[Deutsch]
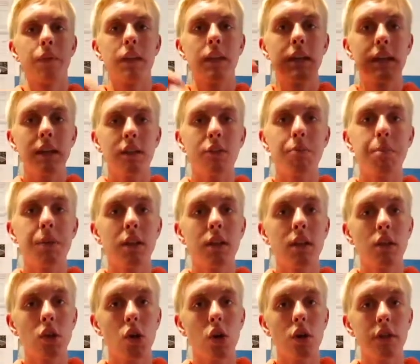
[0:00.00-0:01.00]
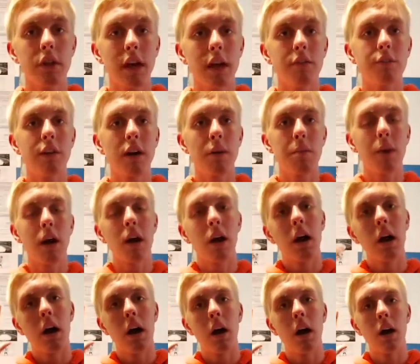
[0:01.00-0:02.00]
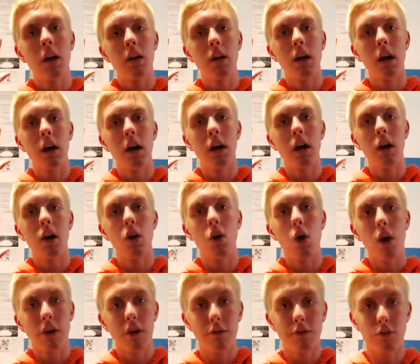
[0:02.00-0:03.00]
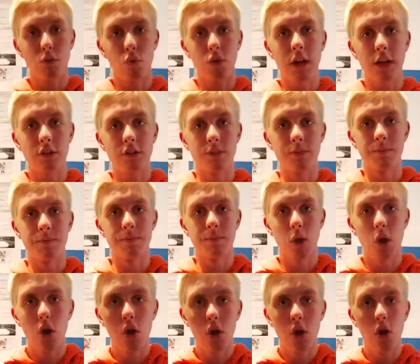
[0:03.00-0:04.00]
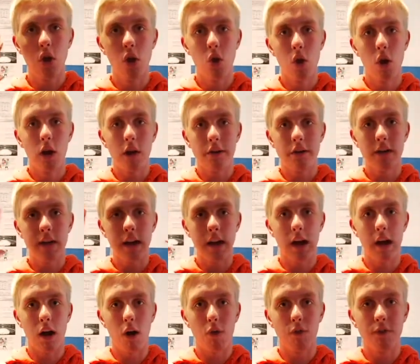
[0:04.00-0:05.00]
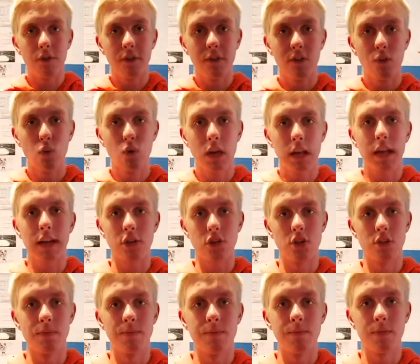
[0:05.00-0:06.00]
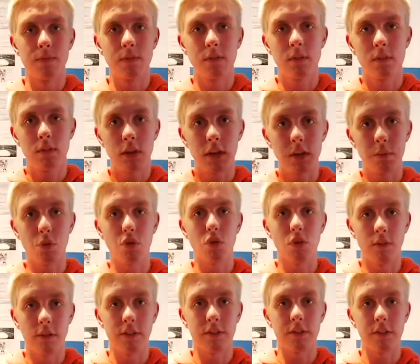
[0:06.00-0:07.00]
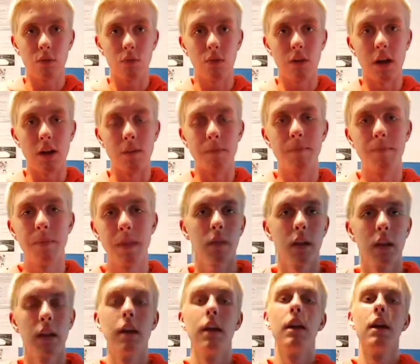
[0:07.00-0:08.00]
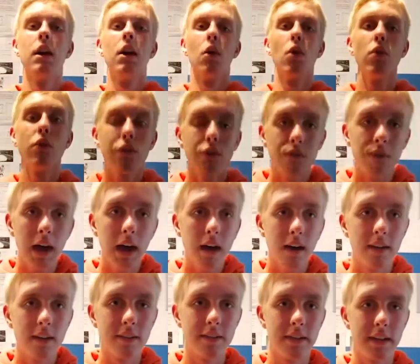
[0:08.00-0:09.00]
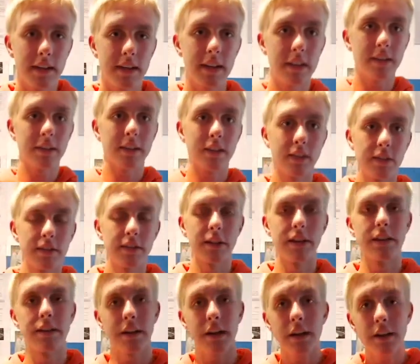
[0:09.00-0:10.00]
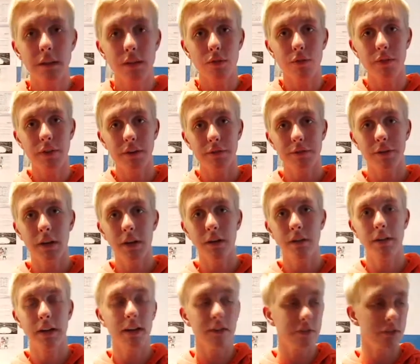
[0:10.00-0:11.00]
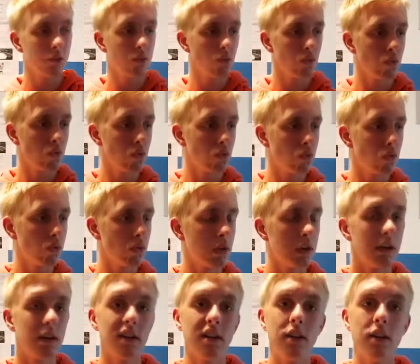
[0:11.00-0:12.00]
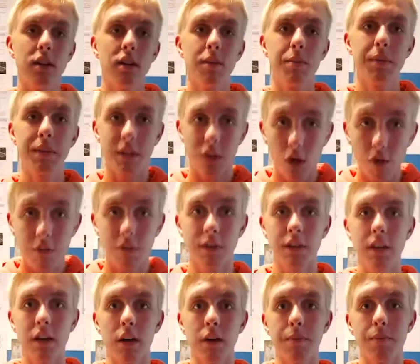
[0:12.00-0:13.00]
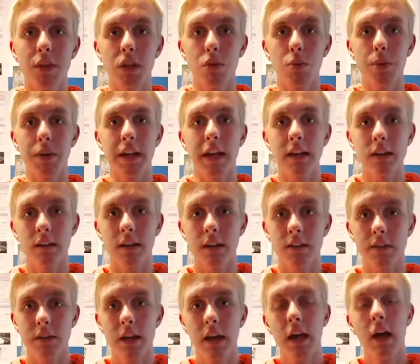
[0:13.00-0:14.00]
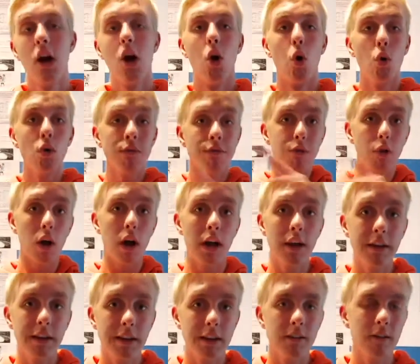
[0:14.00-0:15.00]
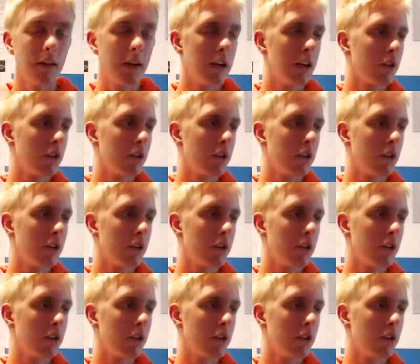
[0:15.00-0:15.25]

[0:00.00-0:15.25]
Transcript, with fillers: Jetzt bitte ich euch einfach mal Hört auf zu klatschen. Hört auf zu klatschen. Ich möchte noch was dazu sagen. Und zwar, sehr geehrter Christian, ich danke dir auf jeden Fall, dass du äh, mich öffentlich in einem Video bedankt hast und vor allen Dingen,